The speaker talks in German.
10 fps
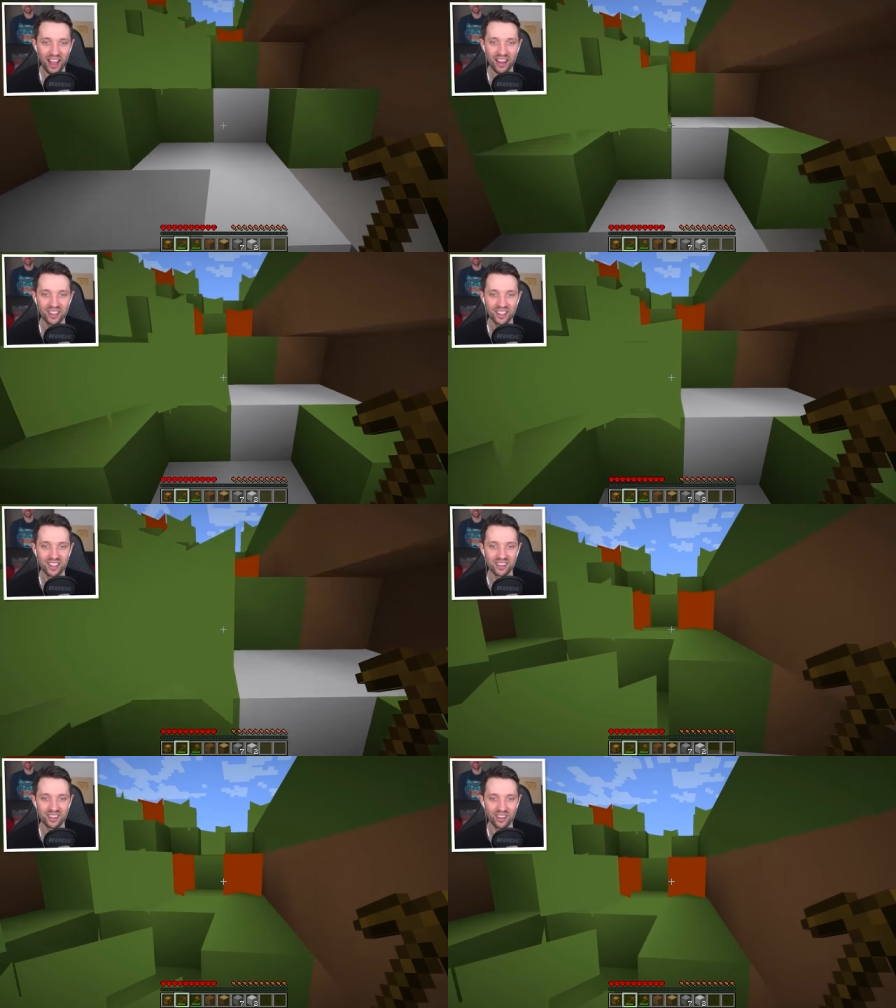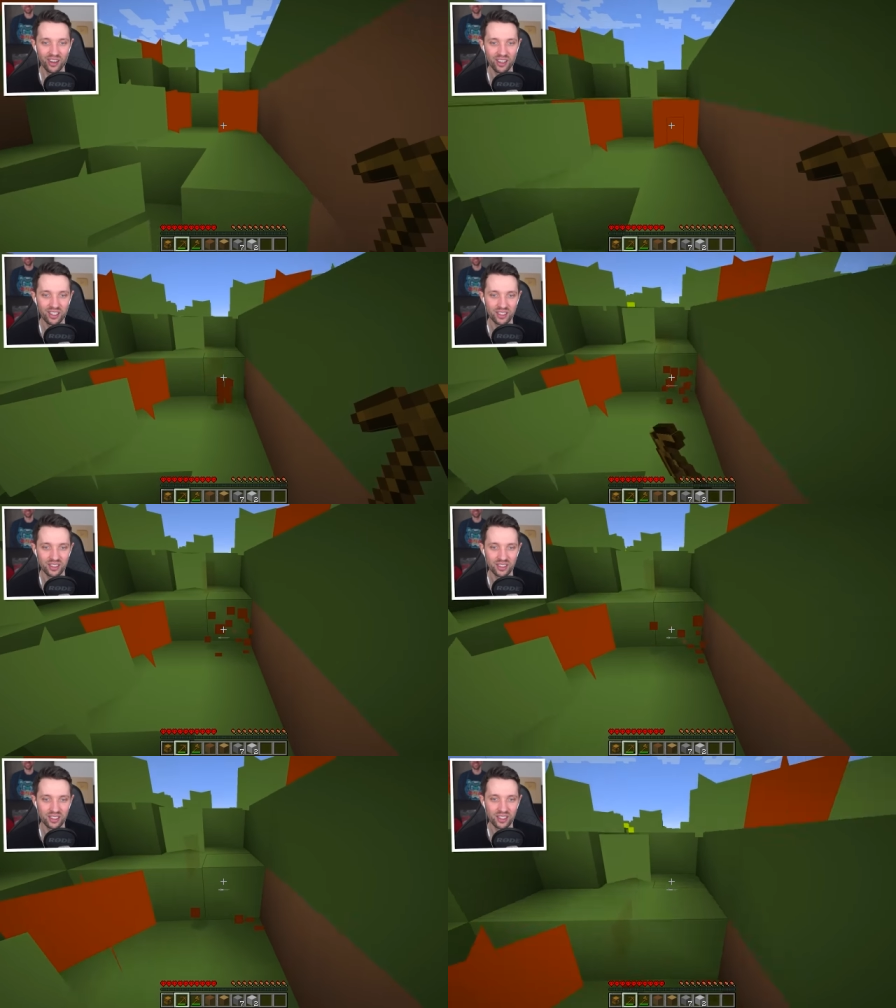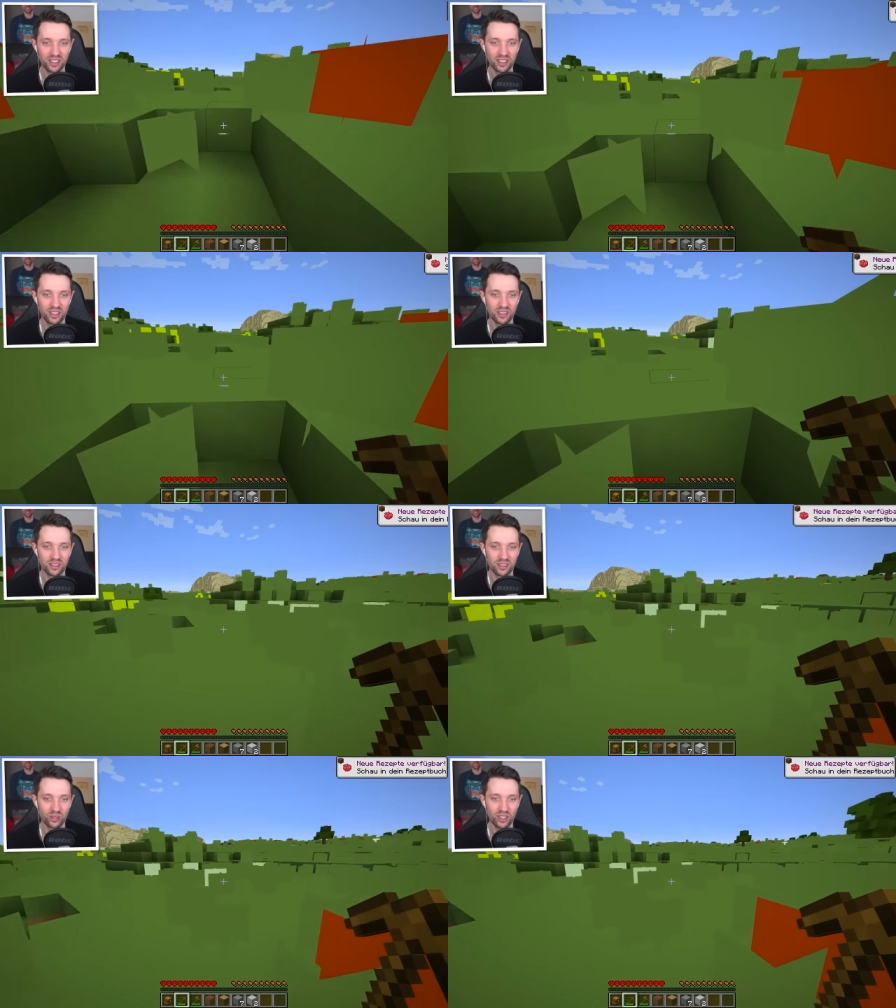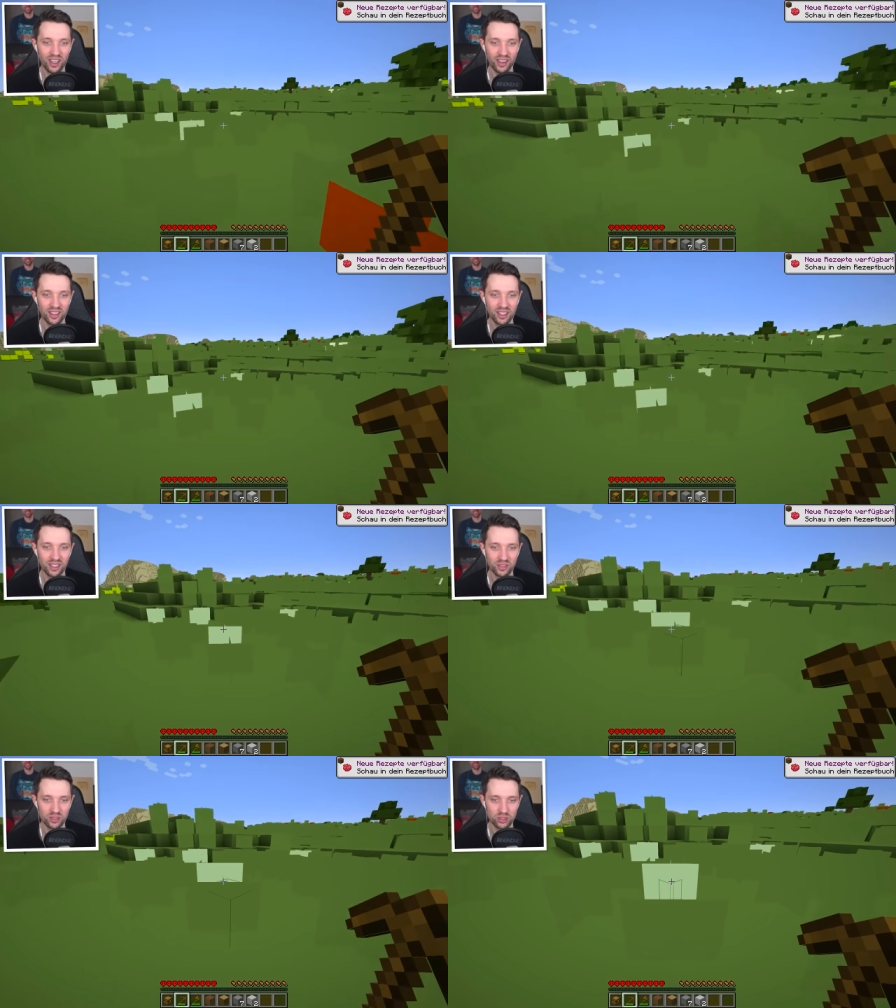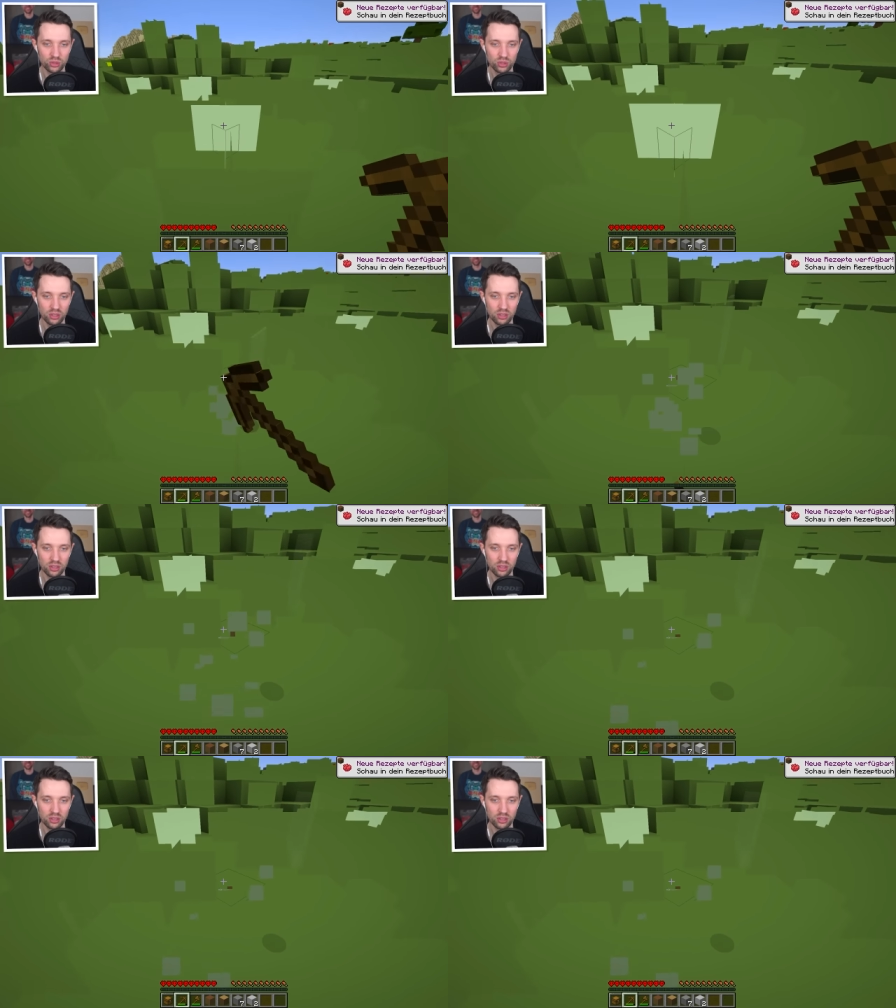Ha! Geil. Ah. Okay. Was ist das hier?